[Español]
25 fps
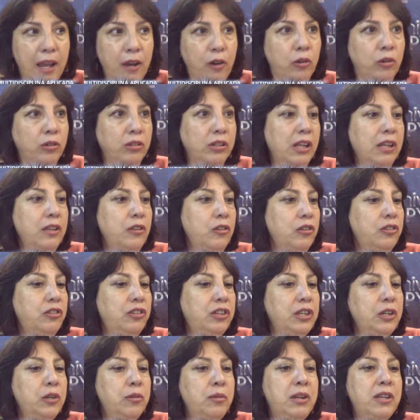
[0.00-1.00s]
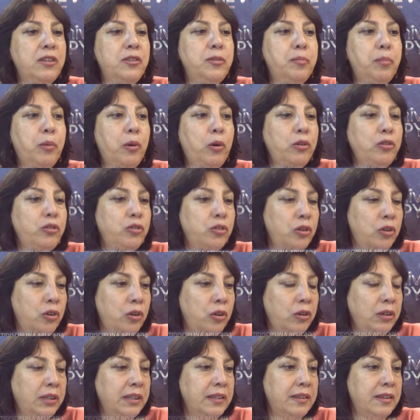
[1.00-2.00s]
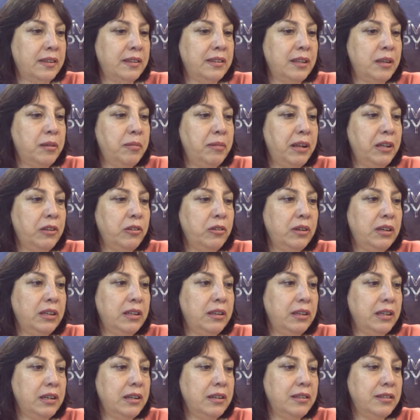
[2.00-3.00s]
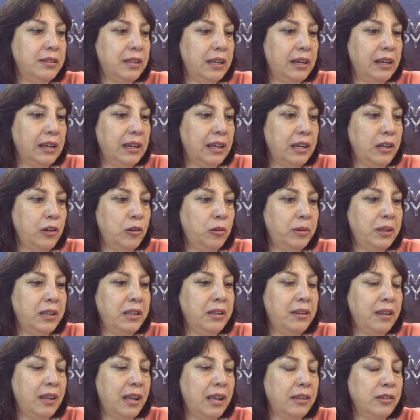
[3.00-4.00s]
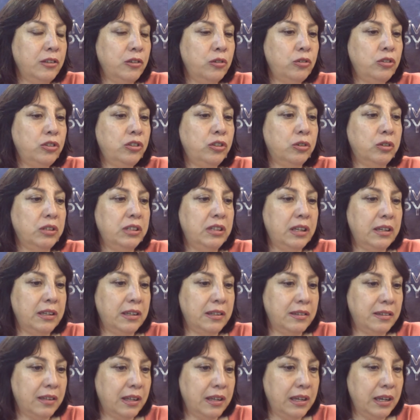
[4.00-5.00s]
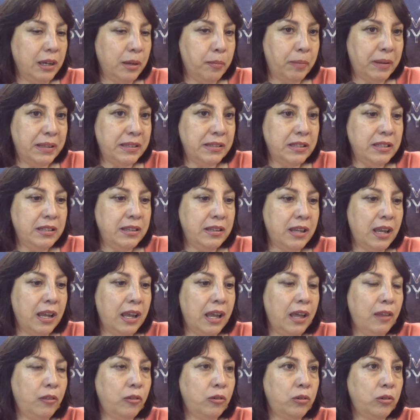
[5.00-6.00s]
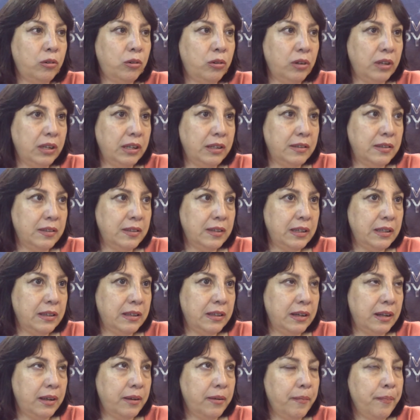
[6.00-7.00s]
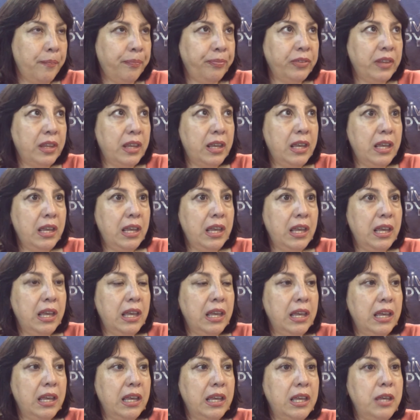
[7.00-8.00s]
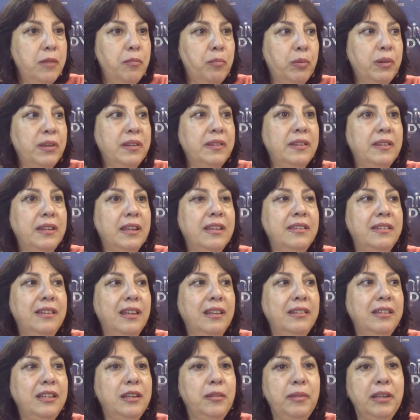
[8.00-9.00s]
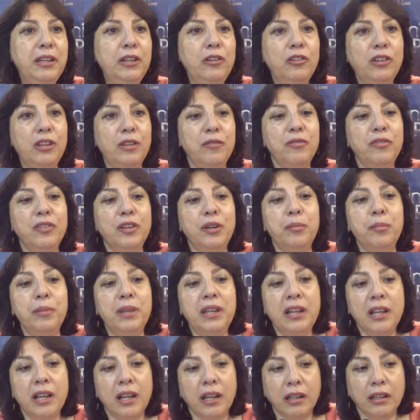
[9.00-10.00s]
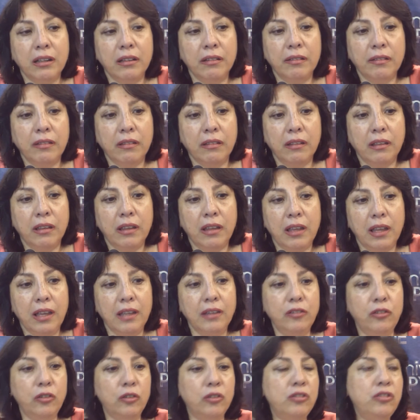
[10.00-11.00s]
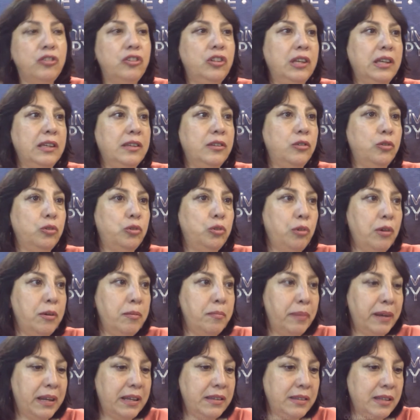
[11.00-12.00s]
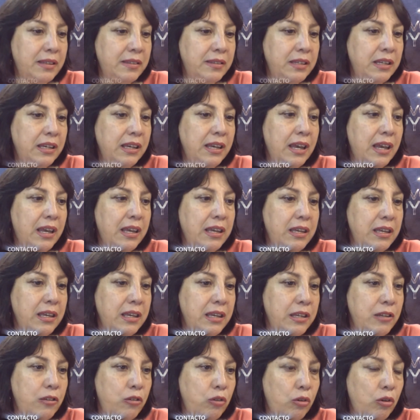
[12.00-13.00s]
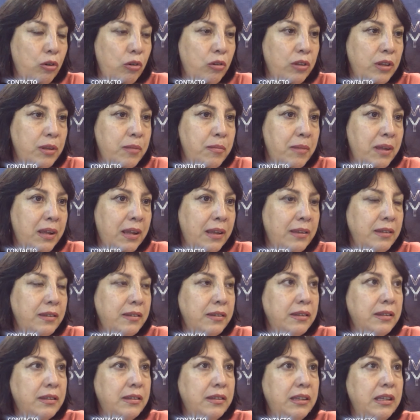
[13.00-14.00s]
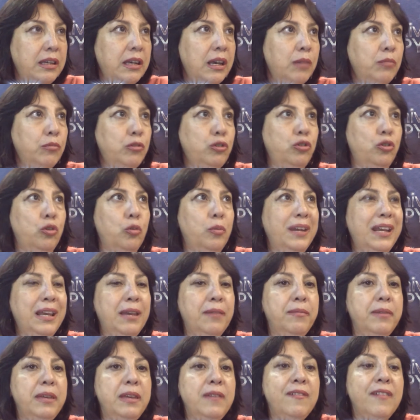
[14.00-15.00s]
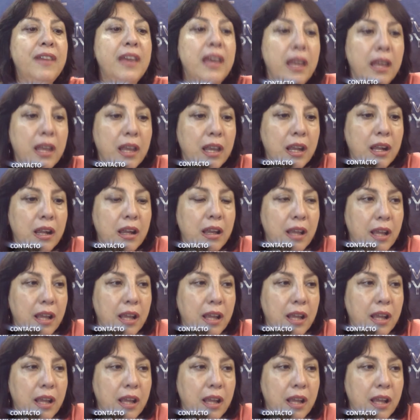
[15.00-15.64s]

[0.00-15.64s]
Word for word: Claro, entonces tiene un esposo que estás hablando que tiene cerca de 90 años, que ahorita ya está incapacitado, etcétera. Y pues está sirviendo de enfermera. Entonces, su empresa sigue ahí y todo lo demás, digamos, sobrevive,